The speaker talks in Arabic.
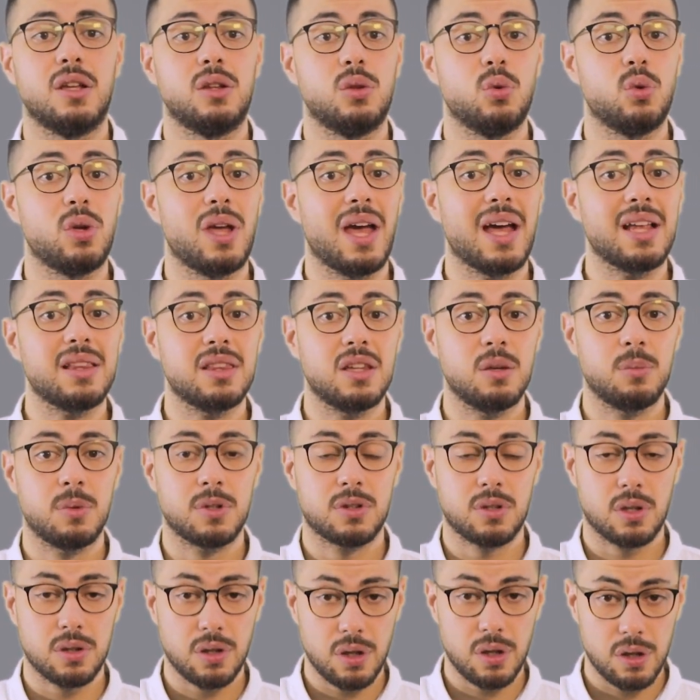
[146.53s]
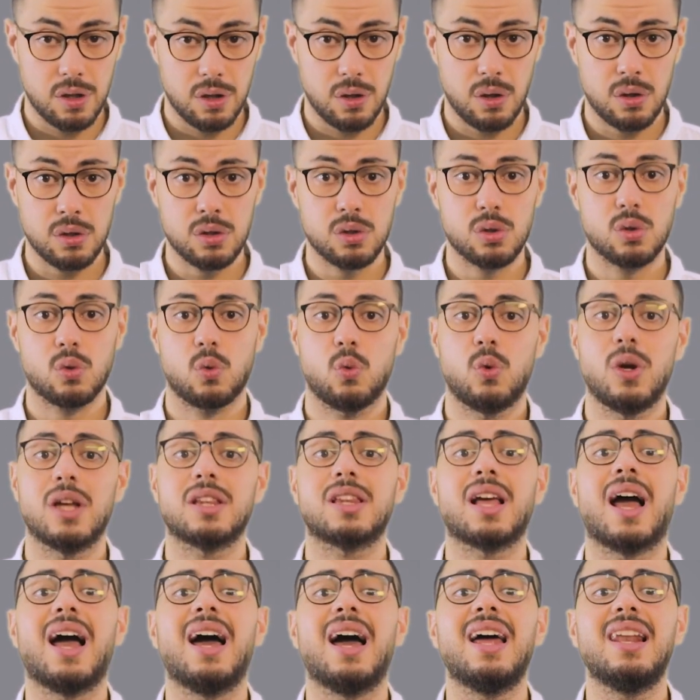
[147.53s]
إنه يقدم التضحيات
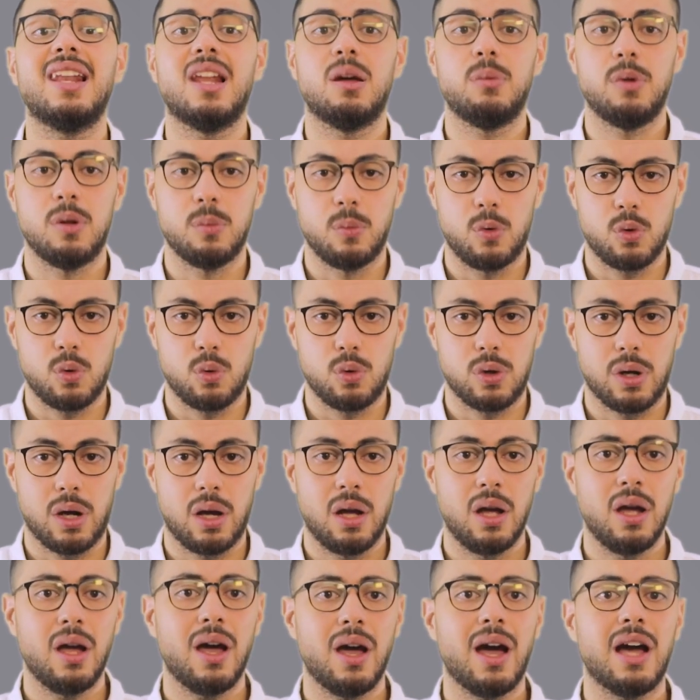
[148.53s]
ويتحلى بالمرونة